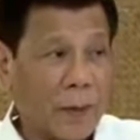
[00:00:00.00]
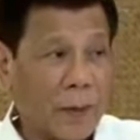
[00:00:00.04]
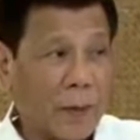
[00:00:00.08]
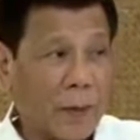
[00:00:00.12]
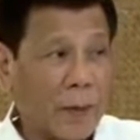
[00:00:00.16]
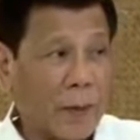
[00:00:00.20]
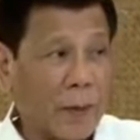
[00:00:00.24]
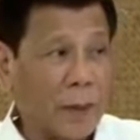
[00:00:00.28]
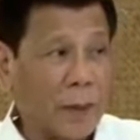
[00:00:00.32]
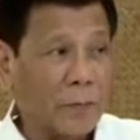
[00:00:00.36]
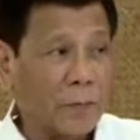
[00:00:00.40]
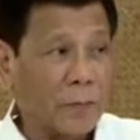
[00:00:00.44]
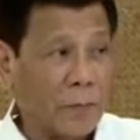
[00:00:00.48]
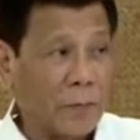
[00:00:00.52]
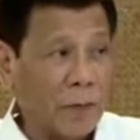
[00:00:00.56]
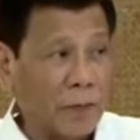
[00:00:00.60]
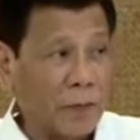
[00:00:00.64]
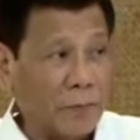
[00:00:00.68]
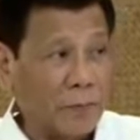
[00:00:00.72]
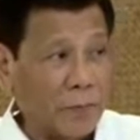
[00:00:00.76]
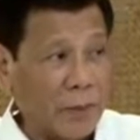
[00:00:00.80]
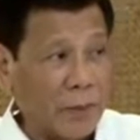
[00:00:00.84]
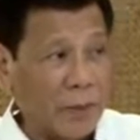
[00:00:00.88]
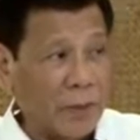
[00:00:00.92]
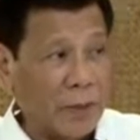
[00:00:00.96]
Ang
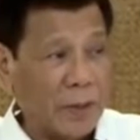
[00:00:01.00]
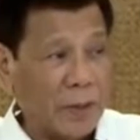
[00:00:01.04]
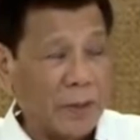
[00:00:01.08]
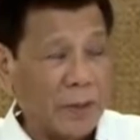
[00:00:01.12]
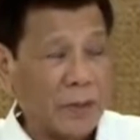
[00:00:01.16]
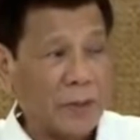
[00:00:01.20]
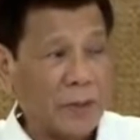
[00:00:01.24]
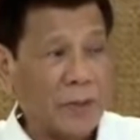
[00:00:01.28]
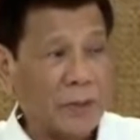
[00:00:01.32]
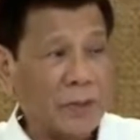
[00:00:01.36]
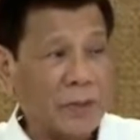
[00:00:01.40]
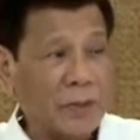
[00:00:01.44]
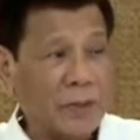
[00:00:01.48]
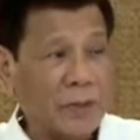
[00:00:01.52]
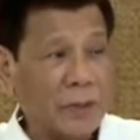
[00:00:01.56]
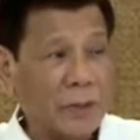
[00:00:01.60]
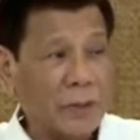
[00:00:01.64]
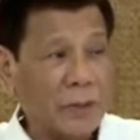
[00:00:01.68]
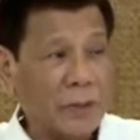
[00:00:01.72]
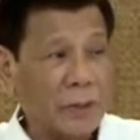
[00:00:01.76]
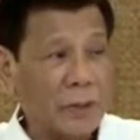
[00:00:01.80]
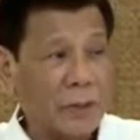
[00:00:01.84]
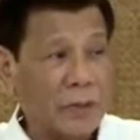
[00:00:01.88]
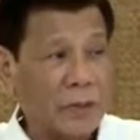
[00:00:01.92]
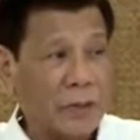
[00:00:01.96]
Pilipinas,
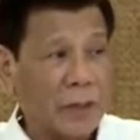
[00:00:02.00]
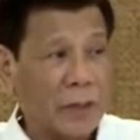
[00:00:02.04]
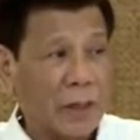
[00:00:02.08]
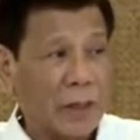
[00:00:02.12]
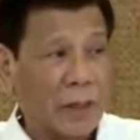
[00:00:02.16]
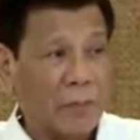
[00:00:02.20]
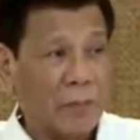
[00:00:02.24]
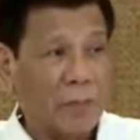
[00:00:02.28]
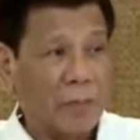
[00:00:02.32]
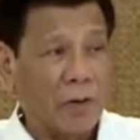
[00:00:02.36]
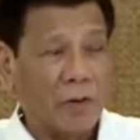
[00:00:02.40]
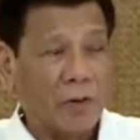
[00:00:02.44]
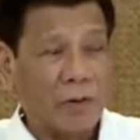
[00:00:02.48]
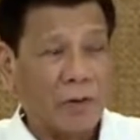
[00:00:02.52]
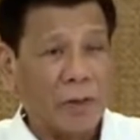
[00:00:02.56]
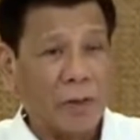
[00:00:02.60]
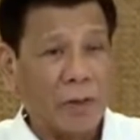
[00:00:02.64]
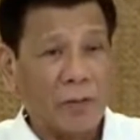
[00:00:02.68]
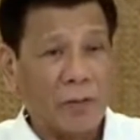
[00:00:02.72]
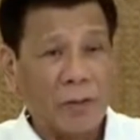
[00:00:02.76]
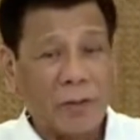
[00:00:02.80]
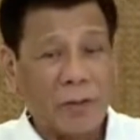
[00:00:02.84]
sa Davao nga,